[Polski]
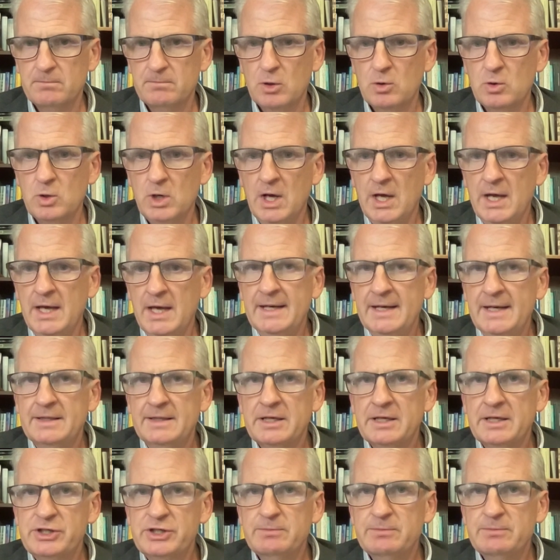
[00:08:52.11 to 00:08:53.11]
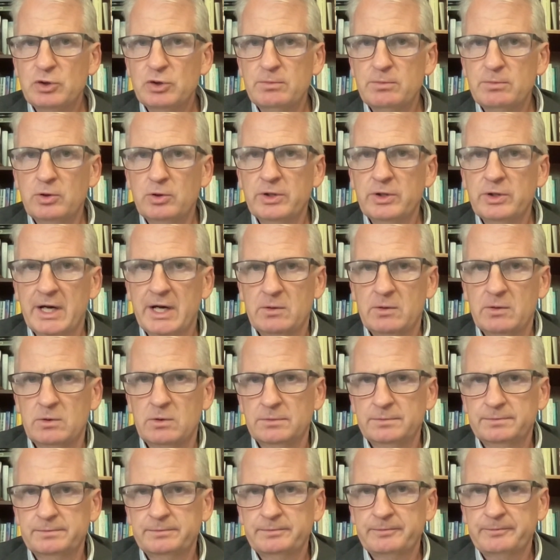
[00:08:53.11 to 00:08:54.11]
Bo na czym to
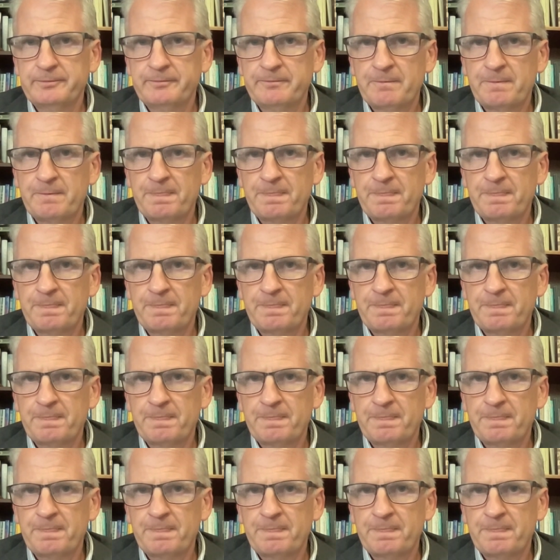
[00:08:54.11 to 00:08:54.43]
polegało?